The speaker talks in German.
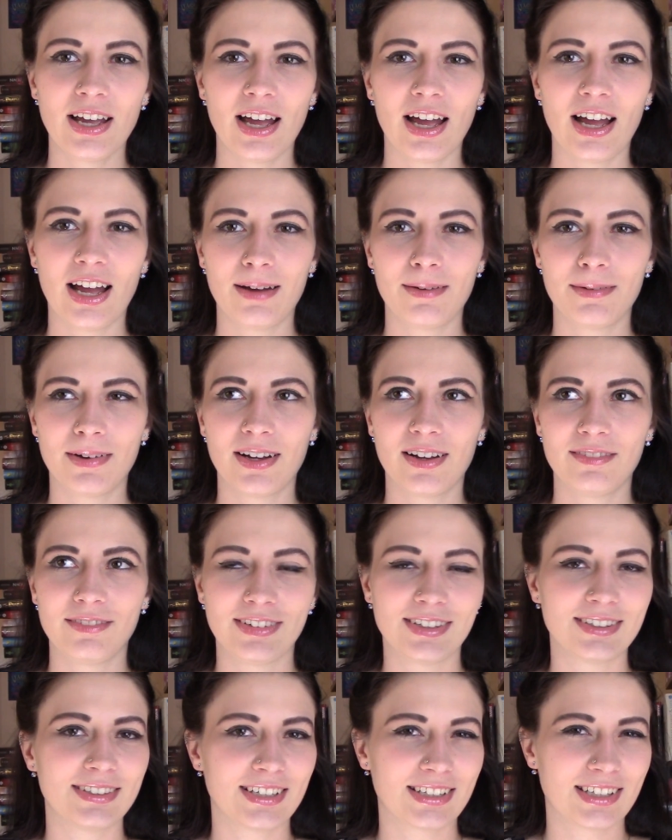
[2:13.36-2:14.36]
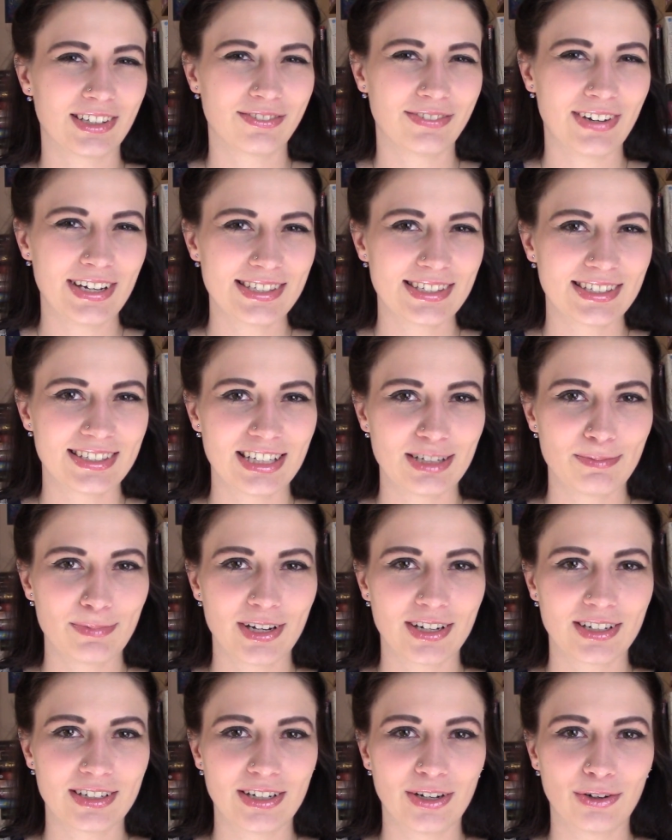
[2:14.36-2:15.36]
Aber wie gesagt, ich weiß es nicht
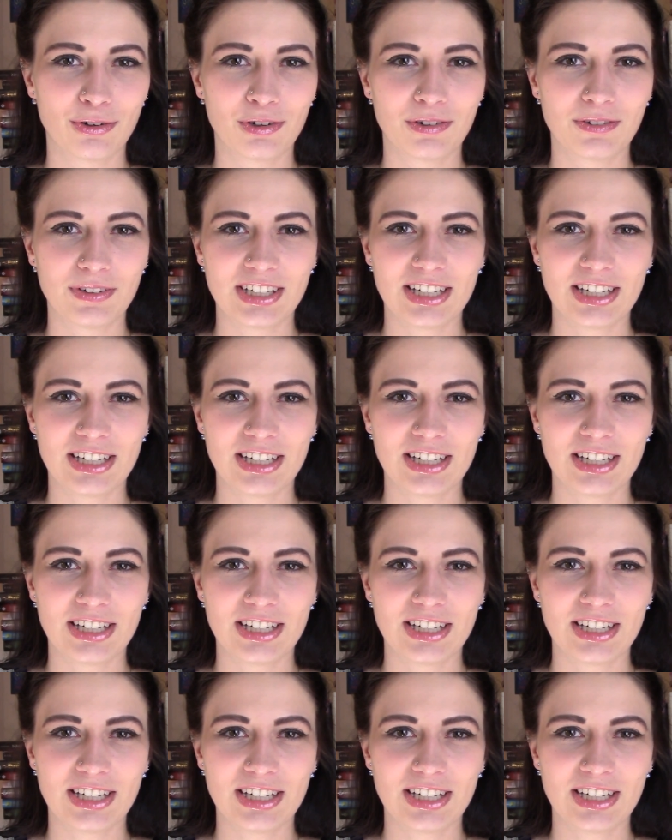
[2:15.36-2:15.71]
mehr genau.